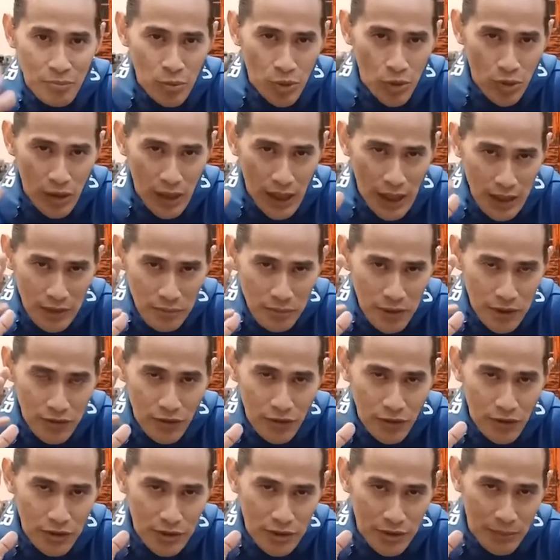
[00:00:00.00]
bukan
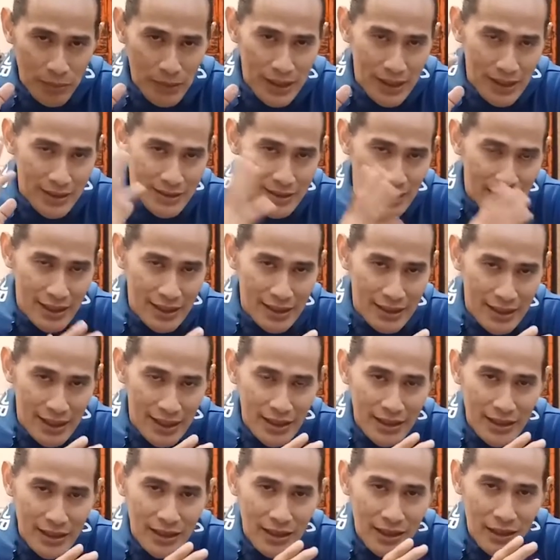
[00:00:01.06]
berfokus kepada
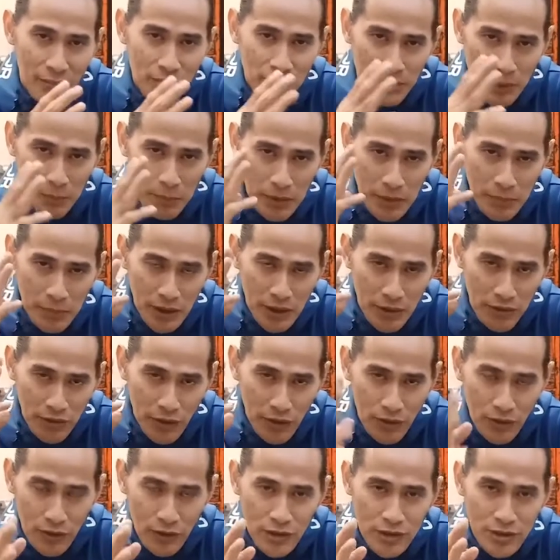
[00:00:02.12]
kesakitan tapi
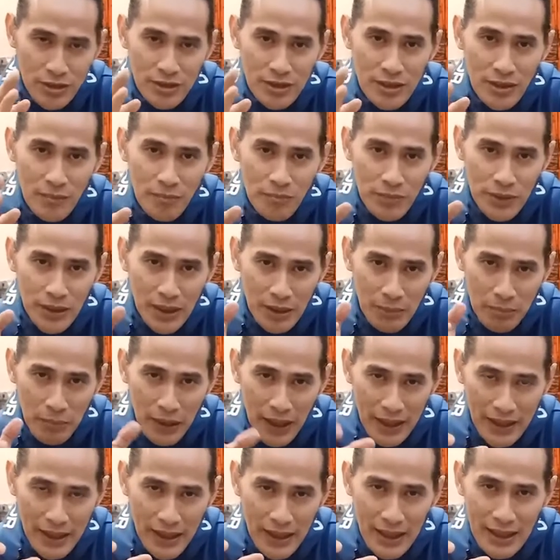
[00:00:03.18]
berfokus
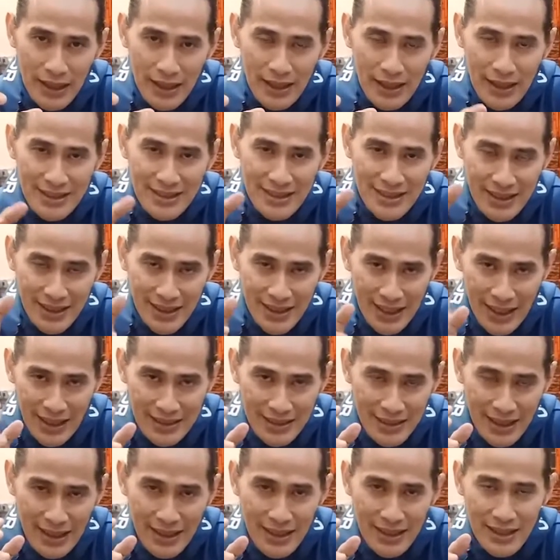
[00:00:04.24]
kepada
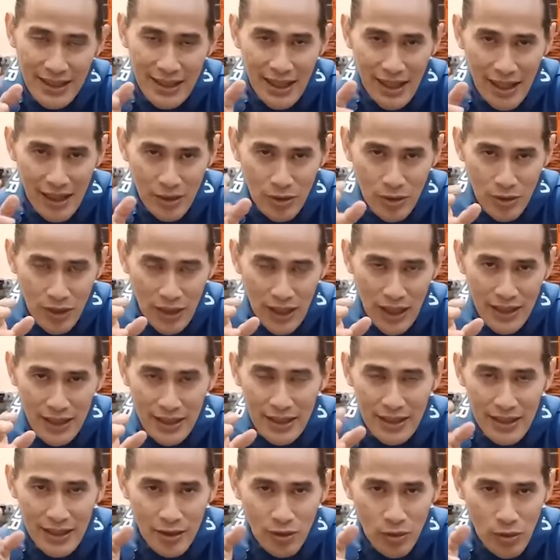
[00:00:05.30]
kecerdasan, keagungan,
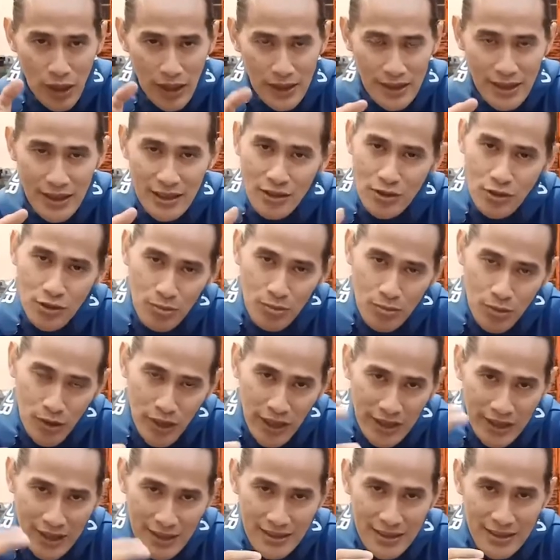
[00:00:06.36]
kekuatan tubuh
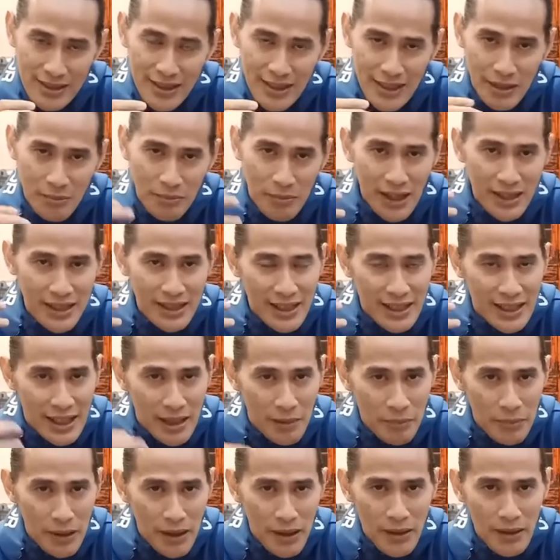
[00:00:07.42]
kita sendiri. Makanya
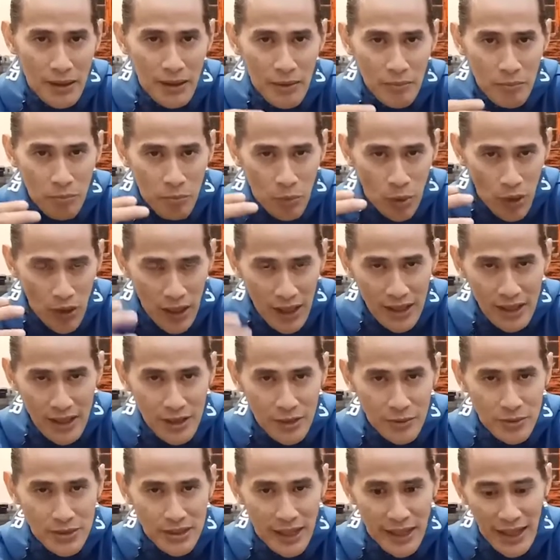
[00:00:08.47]
kenapa pola
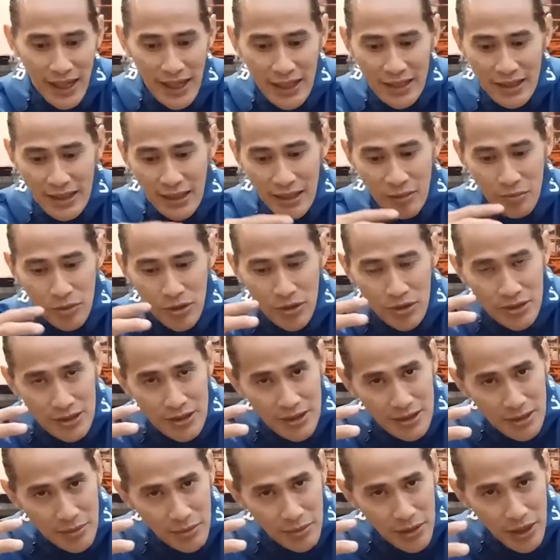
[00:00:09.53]
hidup sehat, imun
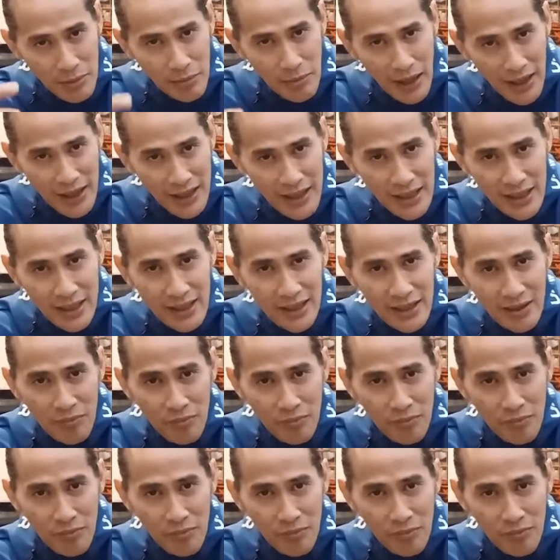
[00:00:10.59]
sistemnya baik,